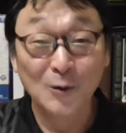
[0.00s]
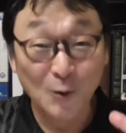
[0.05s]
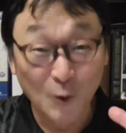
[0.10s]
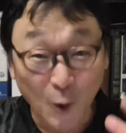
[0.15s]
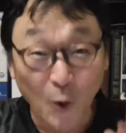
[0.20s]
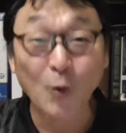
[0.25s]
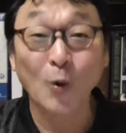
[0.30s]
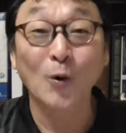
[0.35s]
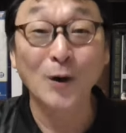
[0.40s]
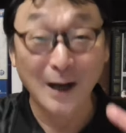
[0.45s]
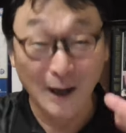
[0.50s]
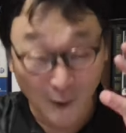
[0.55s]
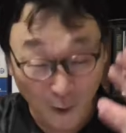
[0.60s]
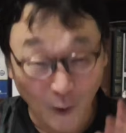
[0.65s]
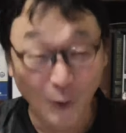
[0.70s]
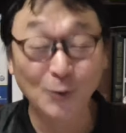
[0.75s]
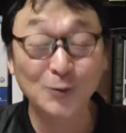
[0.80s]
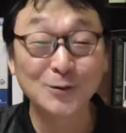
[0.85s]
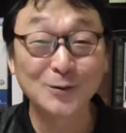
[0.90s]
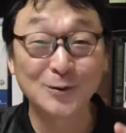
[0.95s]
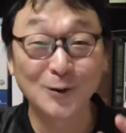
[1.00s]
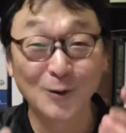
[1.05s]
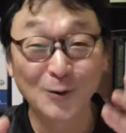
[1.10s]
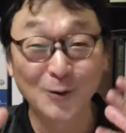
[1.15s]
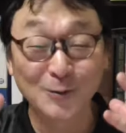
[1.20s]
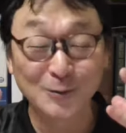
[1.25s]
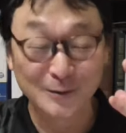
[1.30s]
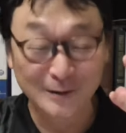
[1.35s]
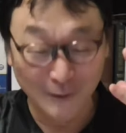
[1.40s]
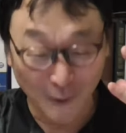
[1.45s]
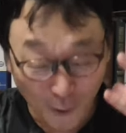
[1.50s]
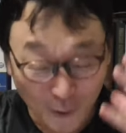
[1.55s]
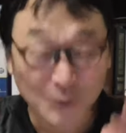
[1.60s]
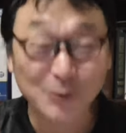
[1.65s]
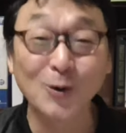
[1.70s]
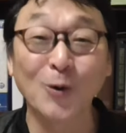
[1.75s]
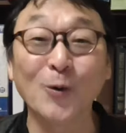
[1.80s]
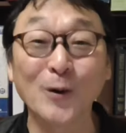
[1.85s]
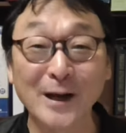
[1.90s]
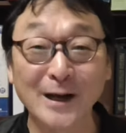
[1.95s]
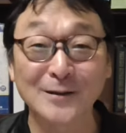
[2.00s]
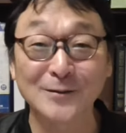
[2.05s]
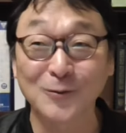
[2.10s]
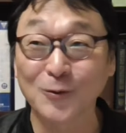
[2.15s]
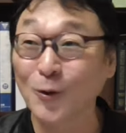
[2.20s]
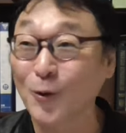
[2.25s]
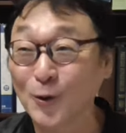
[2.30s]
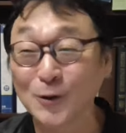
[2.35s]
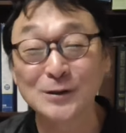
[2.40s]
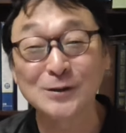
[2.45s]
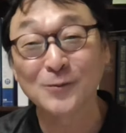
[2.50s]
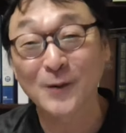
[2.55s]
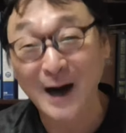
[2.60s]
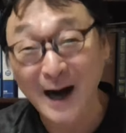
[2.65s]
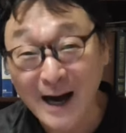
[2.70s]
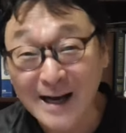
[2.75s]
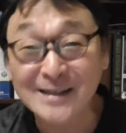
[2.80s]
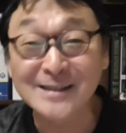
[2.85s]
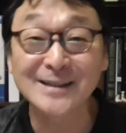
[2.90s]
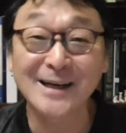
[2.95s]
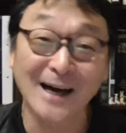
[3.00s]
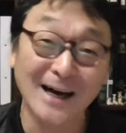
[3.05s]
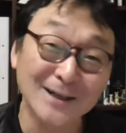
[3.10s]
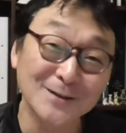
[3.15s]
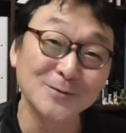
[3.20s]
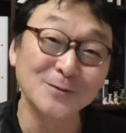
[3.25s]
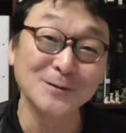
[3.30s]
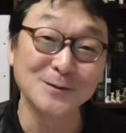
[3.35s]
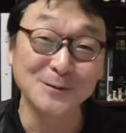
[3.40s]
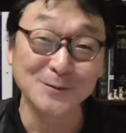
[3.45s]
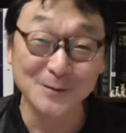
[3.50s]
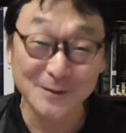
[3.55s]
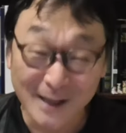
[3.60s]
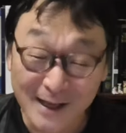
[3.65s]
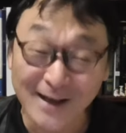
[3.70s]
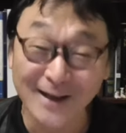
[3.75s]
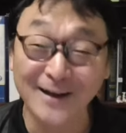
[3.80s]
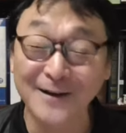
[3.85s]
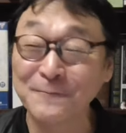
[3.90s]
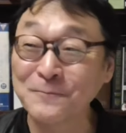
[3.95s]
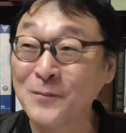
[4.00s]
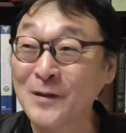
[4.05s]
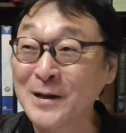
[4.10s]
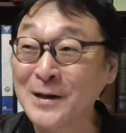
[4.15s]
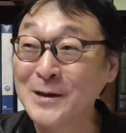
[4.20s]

ここが本当、本当やと、ここには愛がある言うて、